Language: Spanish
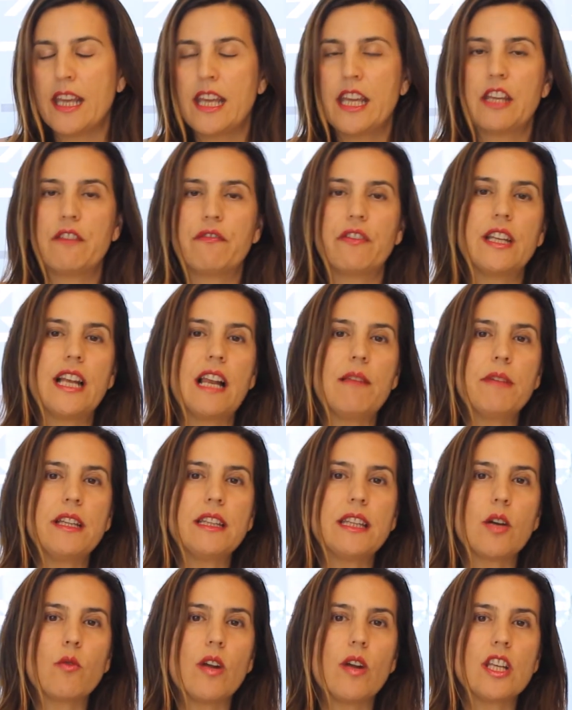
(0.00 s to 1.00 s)
Y
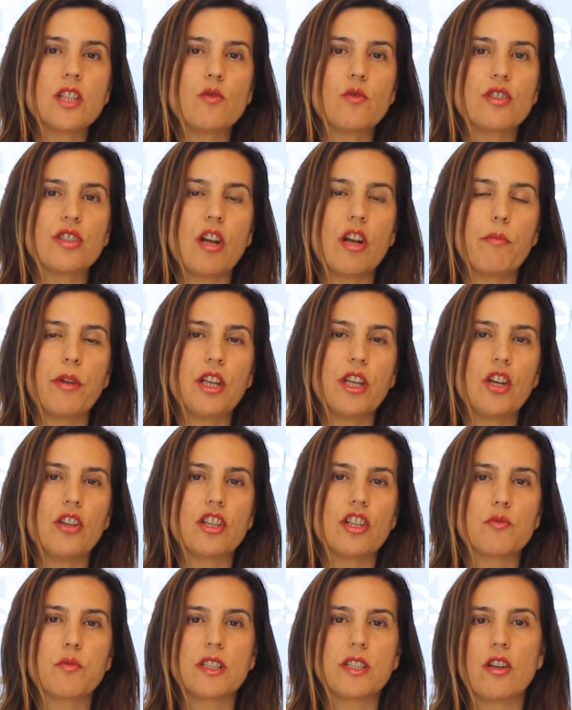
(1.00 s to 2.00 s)
finalmente, ¿cuál es nuestra opinión
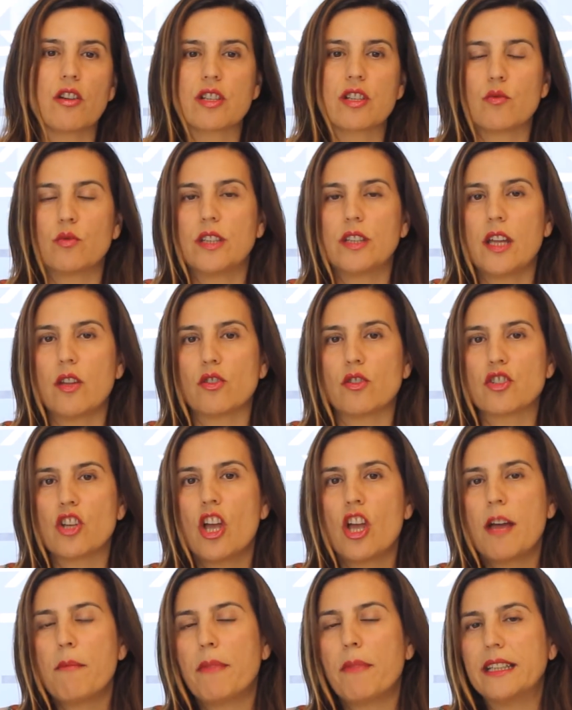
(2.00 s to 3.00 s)
después de los resultados?
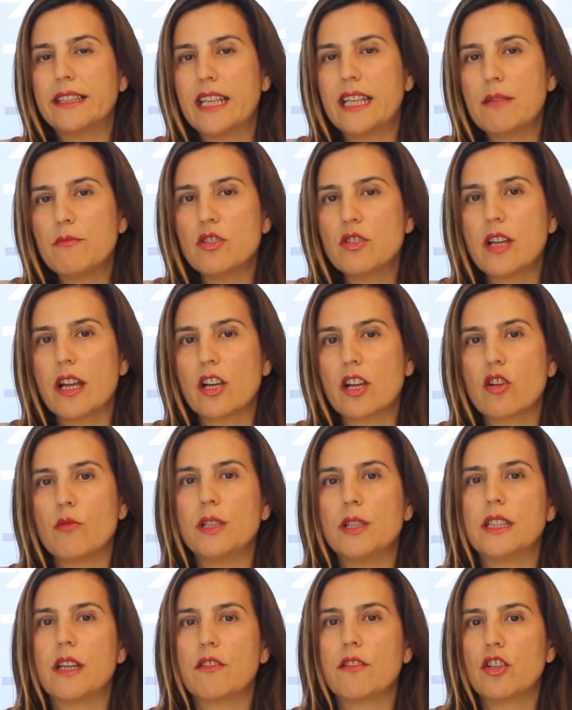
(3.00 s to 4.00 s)
Mantenemos la
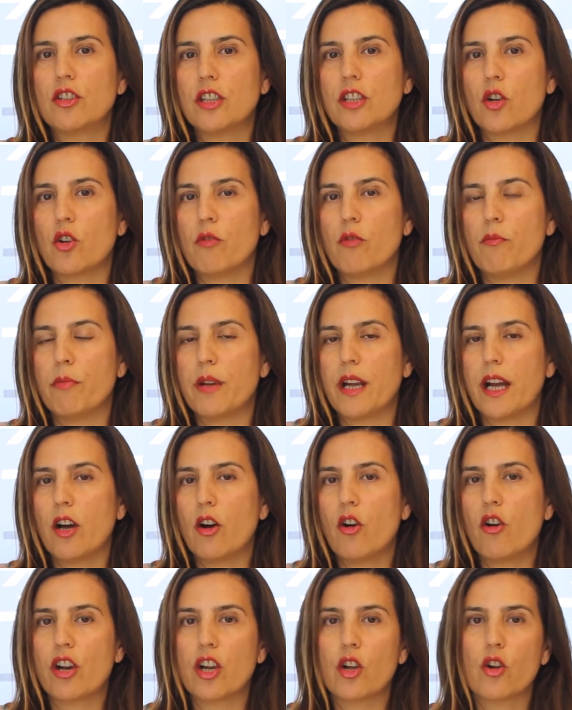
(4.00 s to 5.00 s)
recomendación de compra.
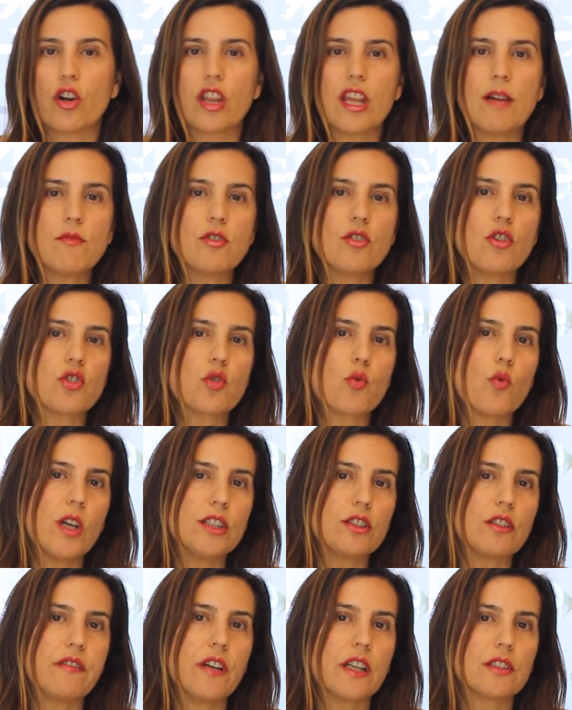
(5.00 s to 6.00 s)
Os recordamos los
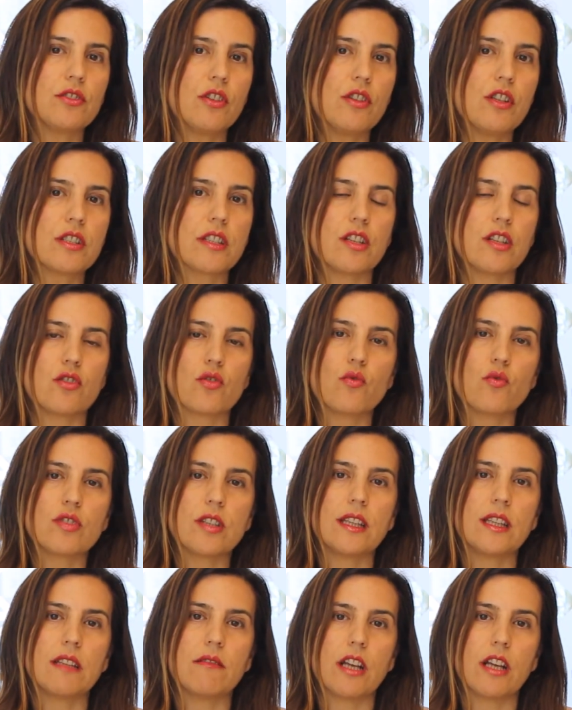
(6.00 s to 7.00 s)
cuatro factores que nos
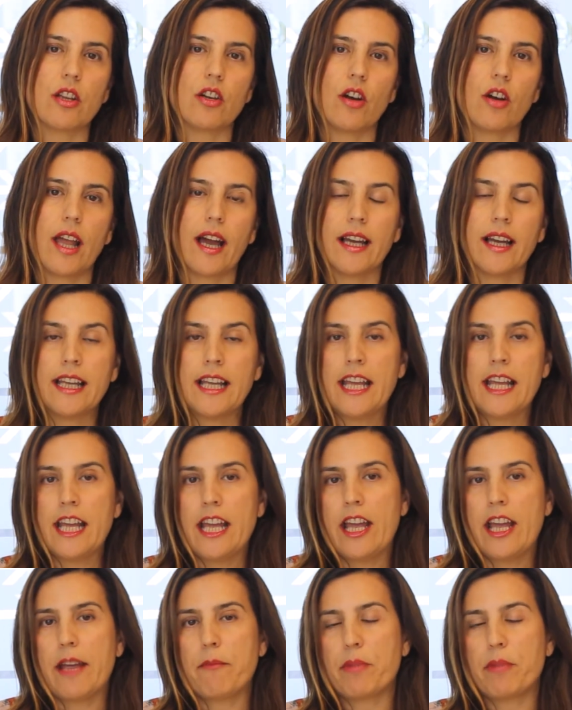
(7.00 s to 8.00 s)
gustan de Iberdrola
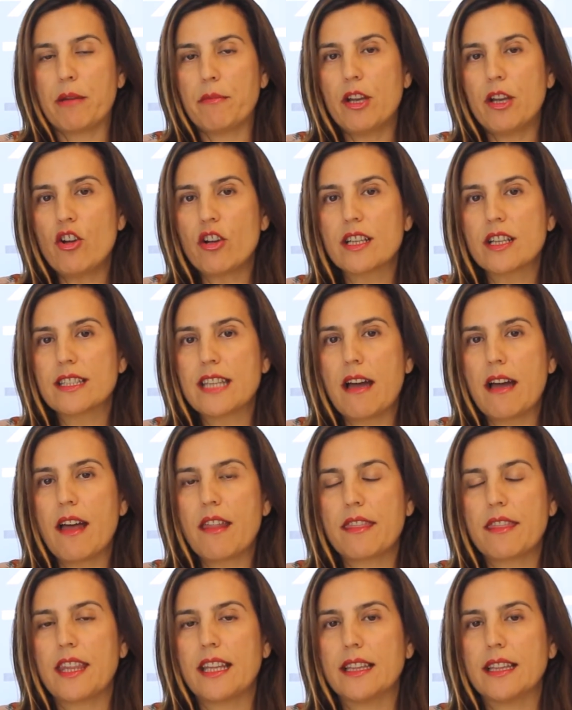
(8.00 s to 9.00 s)
primero que
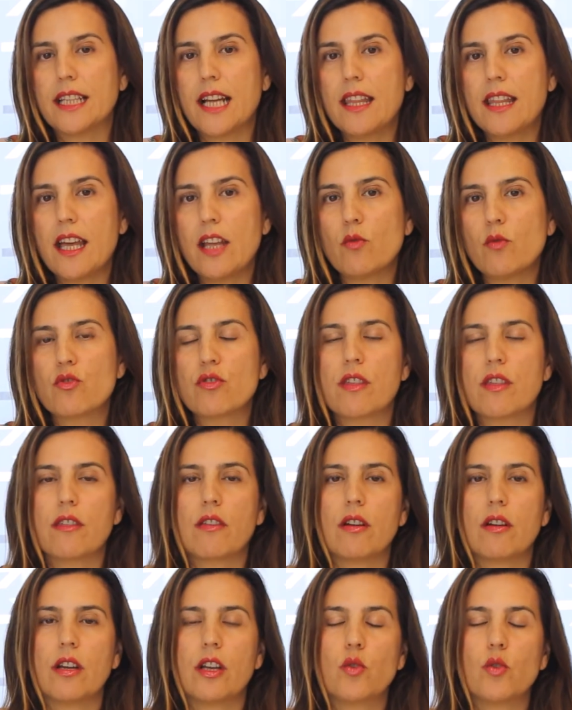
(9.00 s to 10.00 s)
está centrada
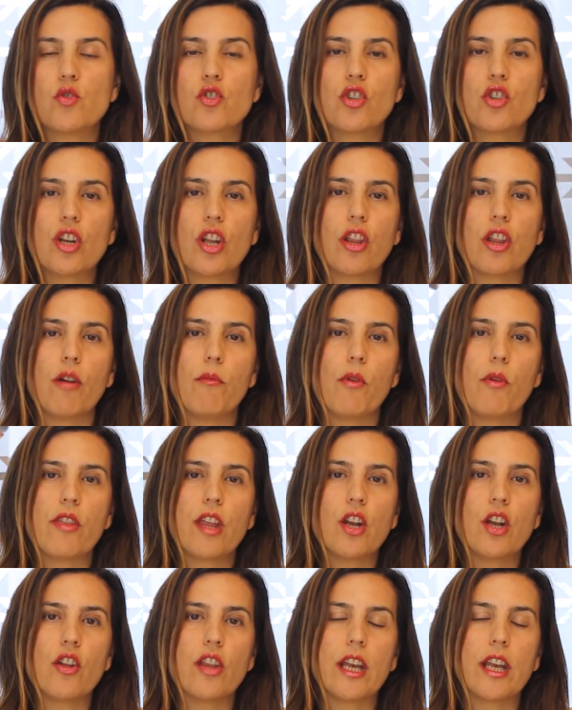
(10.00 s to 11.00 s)
en un, sólido
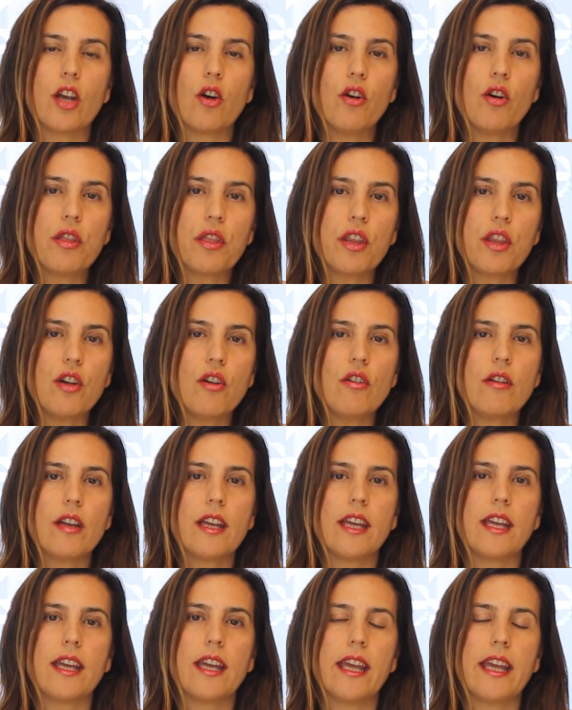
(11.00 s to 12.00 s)
modelo de negocio,
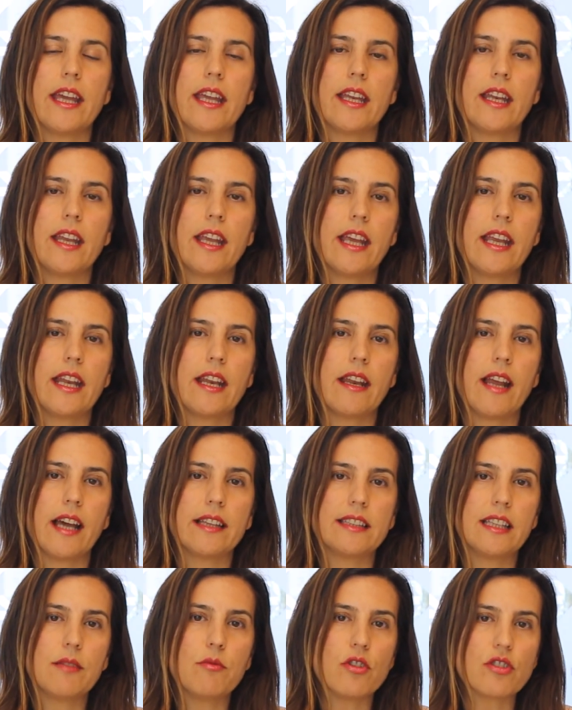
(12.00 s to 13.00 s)
eh, en,
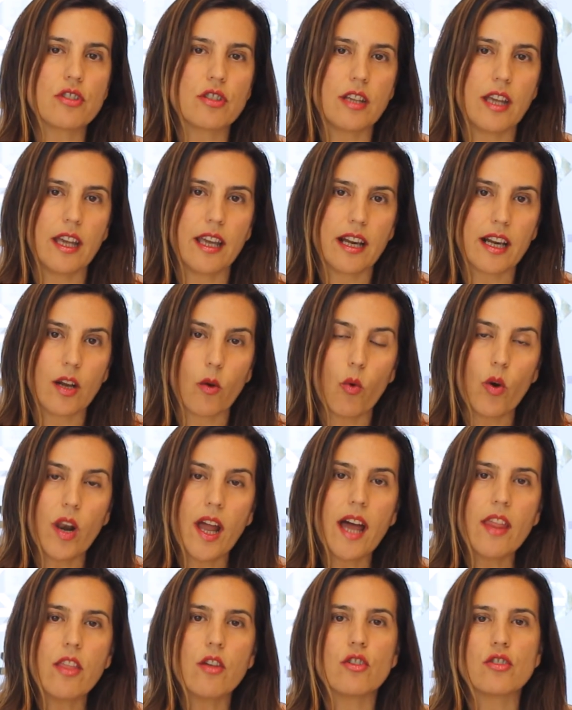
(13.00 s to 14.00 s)
activos eh,
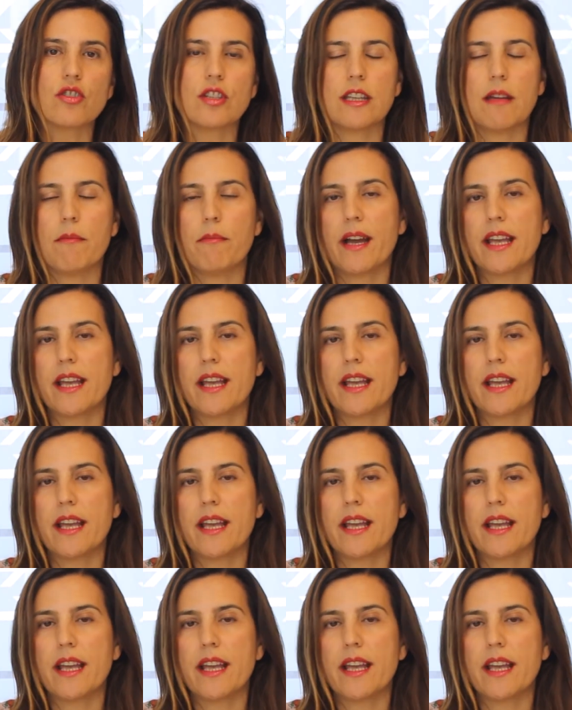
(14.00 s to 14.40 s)
regulados y en